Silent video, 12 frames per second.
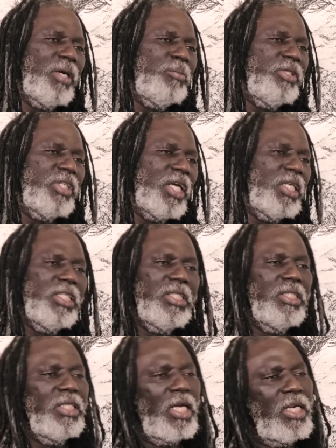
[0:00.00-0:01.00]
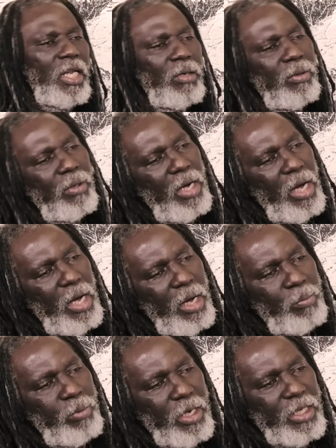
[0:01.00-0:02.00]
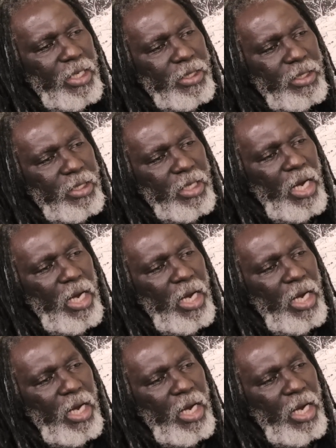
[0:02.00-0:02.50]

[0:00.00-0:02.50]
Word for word: à Bundiali, à Daloa, à Boaké, etc